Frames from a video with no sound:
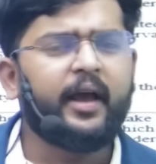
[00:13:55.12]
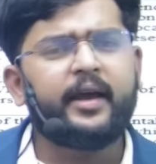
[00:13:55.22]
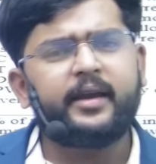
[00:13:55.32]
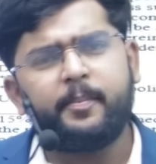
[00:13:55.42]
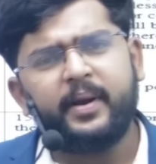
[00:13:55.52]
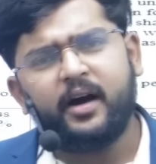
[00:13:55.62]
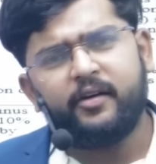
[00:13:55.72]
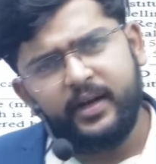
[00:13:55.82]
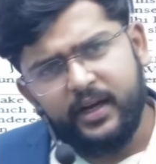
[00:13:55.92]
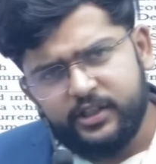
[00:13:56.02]
यहाँ पे
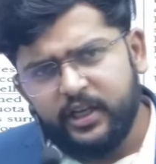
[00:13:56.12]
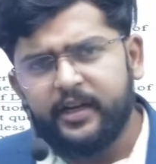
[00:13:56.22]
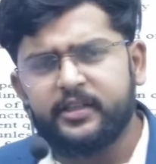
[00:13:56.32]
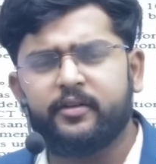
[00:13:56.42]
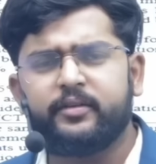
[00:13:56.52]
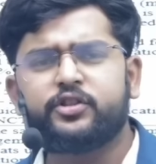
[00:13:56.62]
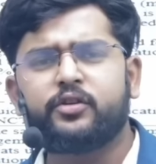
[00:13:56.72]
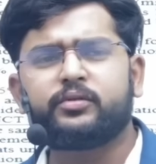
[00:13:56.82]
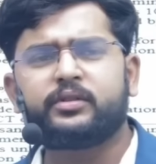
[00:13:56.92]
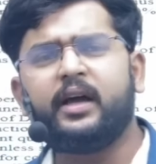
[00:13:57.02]
काफ़ी अच्छा रिजर्वेशन
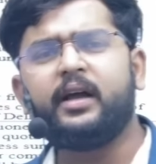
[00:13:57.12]
होता है